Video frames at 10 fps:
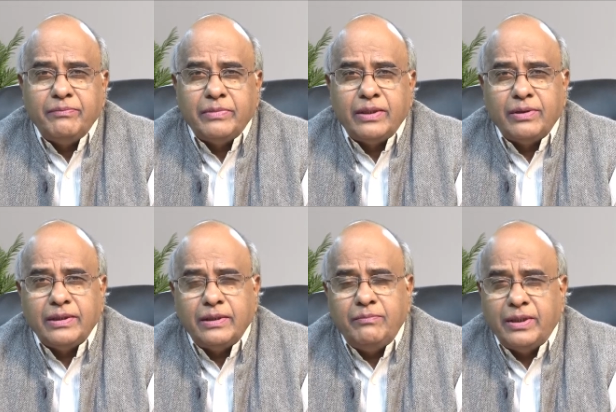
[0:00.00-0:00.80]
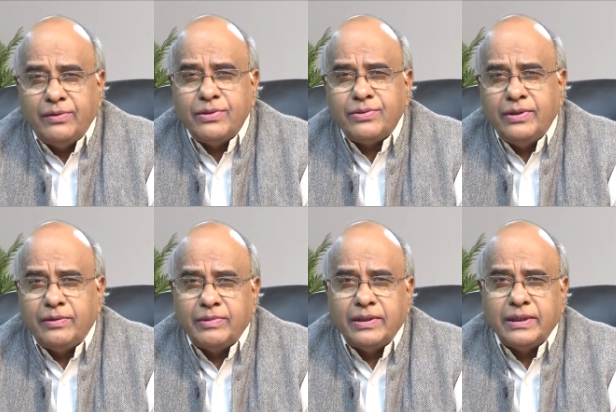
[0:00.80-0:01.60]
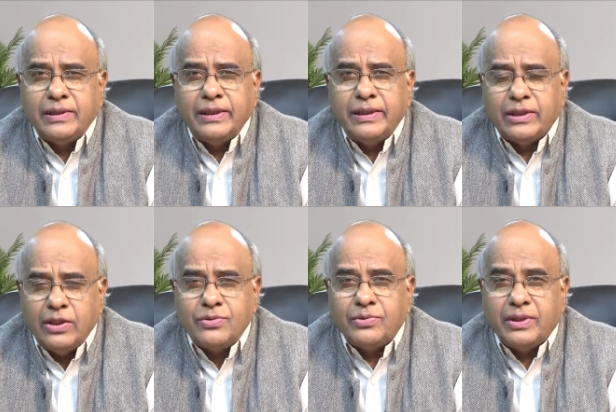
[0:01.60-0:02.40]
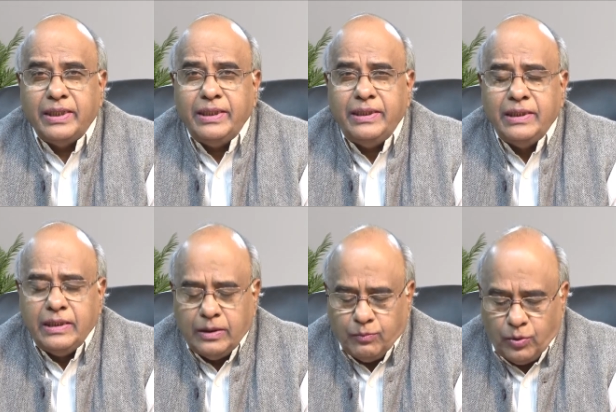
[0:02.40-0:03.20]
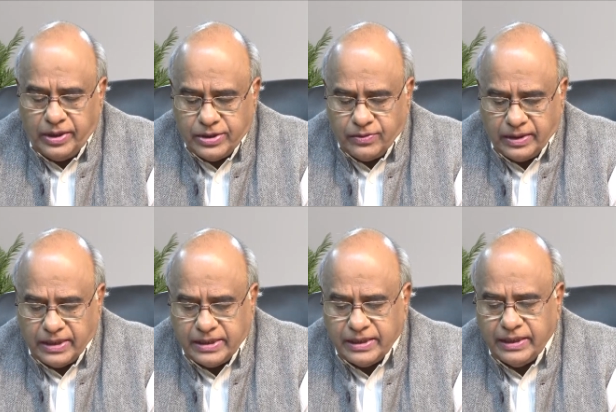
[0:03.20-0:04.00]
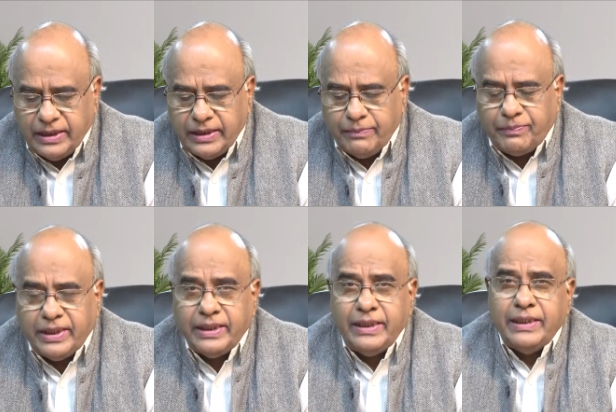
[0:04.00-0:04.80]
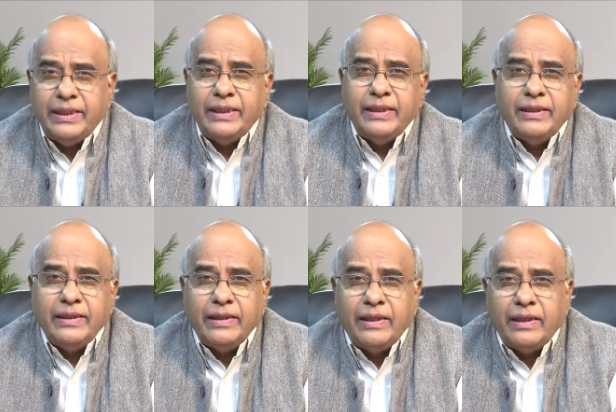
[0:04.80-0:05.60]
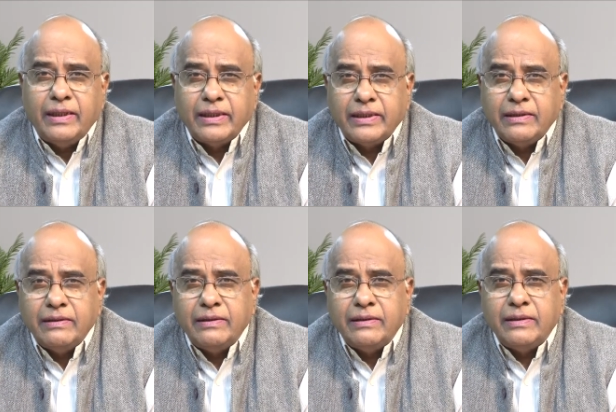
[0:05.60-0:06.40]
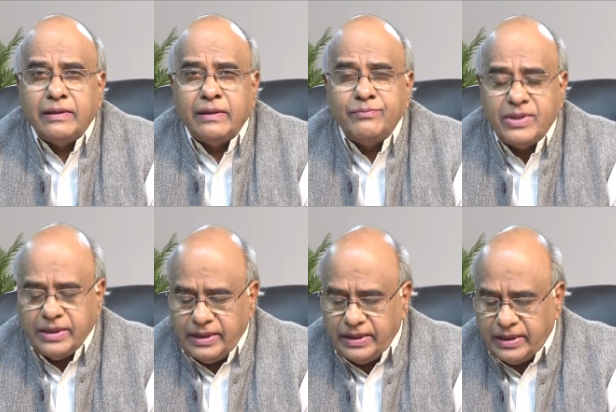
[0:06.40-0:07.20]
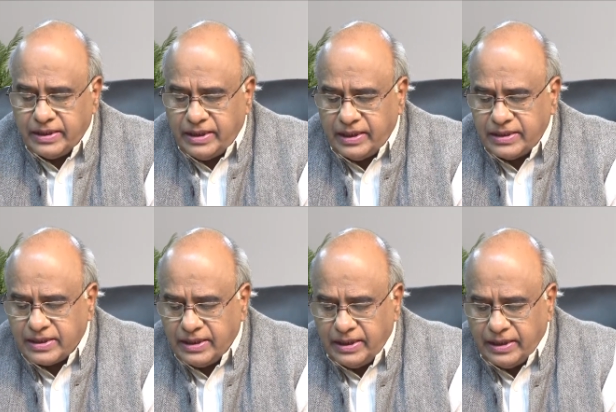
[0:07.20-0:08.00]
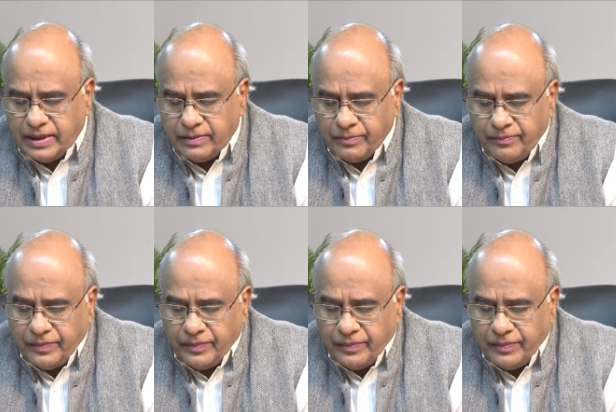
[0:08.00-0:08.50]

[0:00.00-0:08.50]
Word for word: మనం అందరం భావిస్తున్నాం మన అందరికీ తెలుసు కానీ పోలీసులు ఖచ్చితంగా ఇప్పటికీ ఆ అంశాన్ని నిర్ధారించగలిగారు